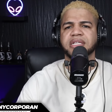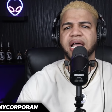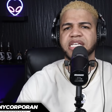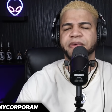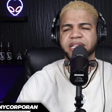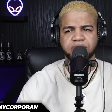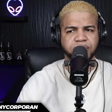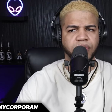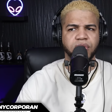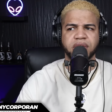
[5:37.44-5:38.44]
las
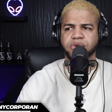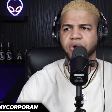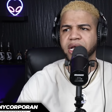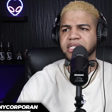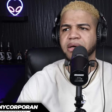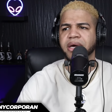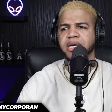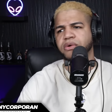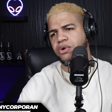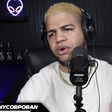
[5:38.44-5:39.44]
bendiciones con este
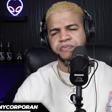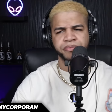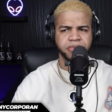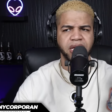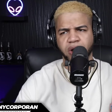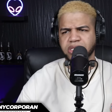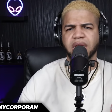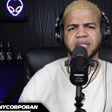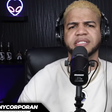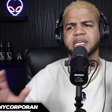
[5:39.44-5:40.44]
vehículo los
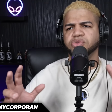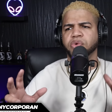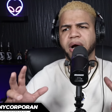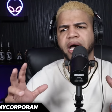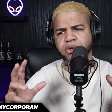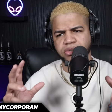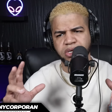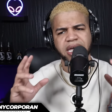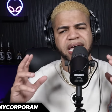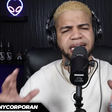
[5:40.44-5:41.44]
artistas urbanos
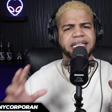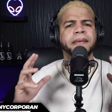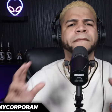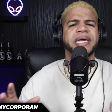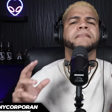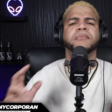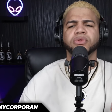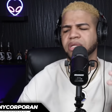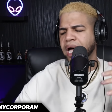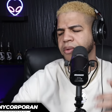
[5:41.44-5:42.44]
están bien
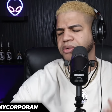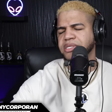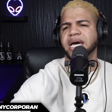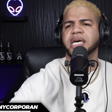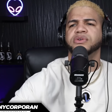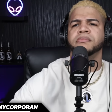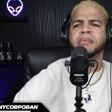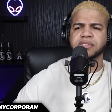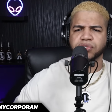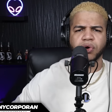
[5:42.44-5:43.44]
montados, se han hecho
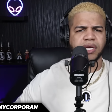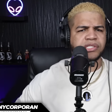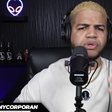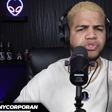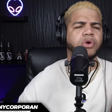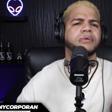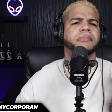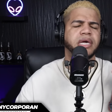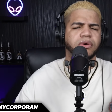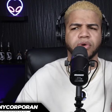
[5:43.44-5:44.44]
inversiones no solo en
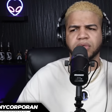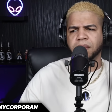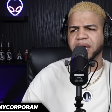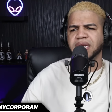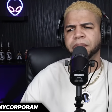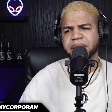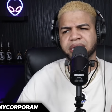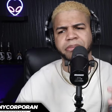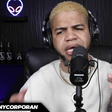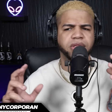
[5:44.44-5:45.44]
vehículos, también en
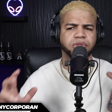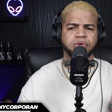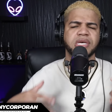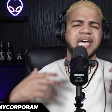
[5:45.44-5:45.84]
apartamentos,